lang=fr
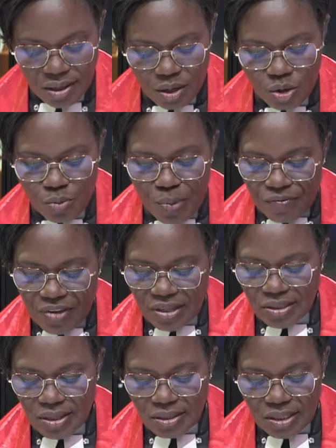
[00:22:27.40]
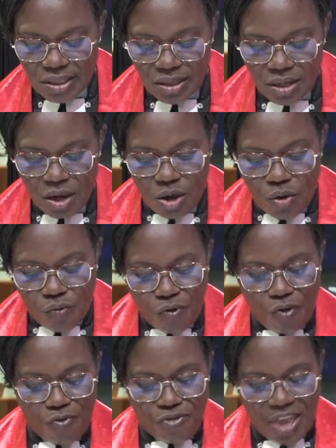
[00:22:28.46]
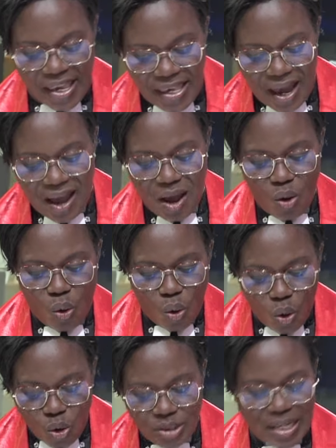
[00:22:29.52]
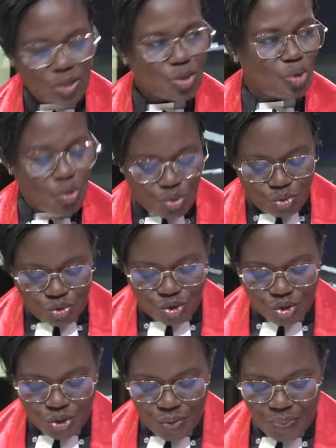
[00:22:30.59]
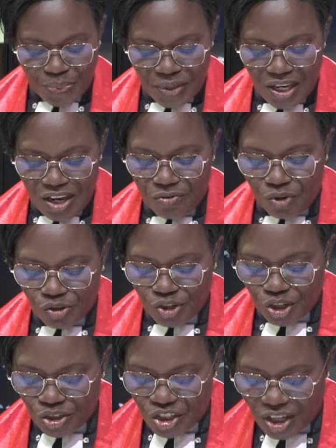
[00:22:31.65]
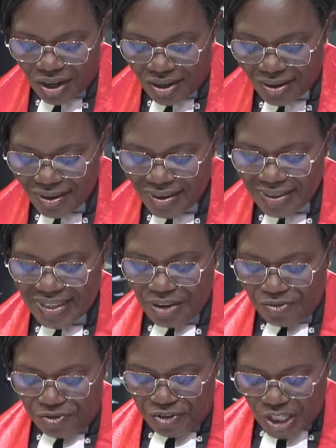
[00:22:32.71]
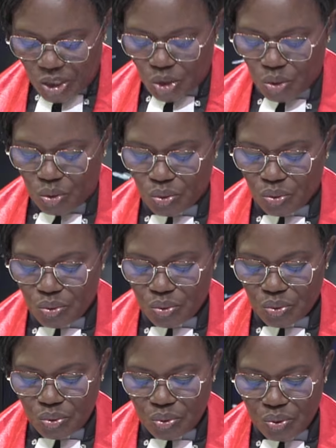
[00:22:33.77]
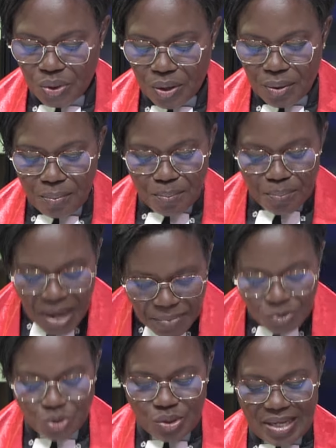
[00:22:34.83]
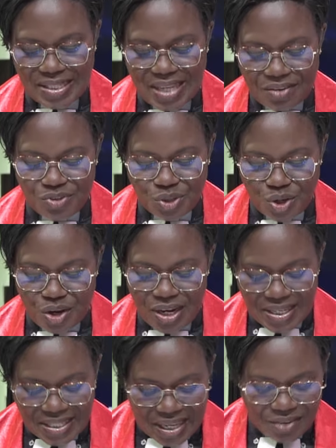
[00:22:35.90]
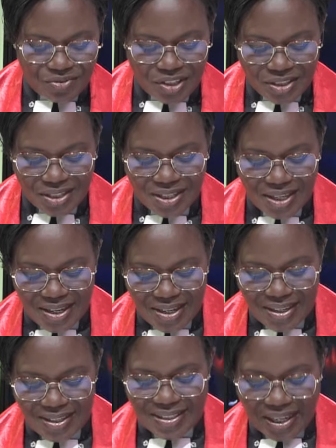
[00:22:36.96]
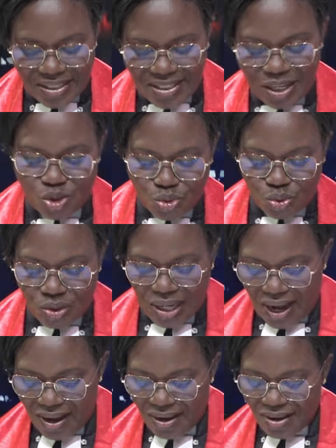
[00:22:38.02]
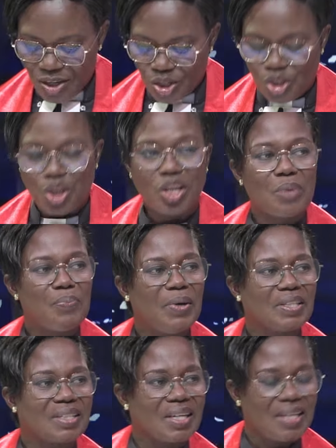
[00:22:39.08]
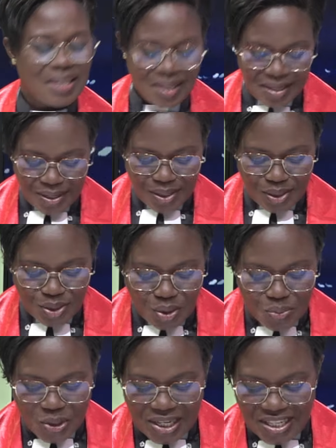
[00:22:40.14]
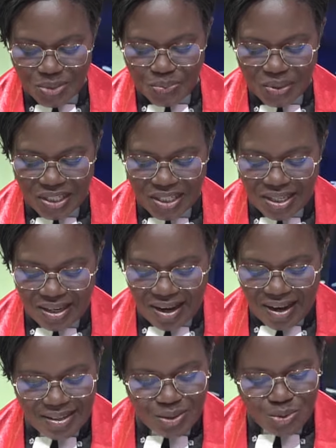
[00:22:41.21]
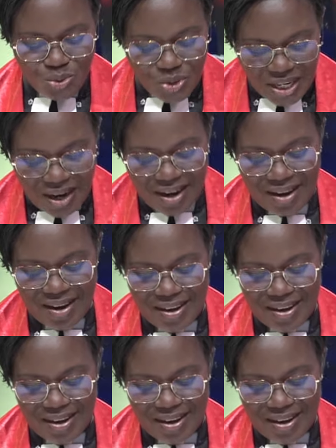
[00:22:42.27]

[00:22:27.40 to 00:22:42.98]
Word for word: Et le même verset dit, vos vieillards auront des songes et vos jeunes gens des visions. Même sur les serviteurs et les servantes, dans ces jours-là, je répandrai de mon esprit. Alléluia.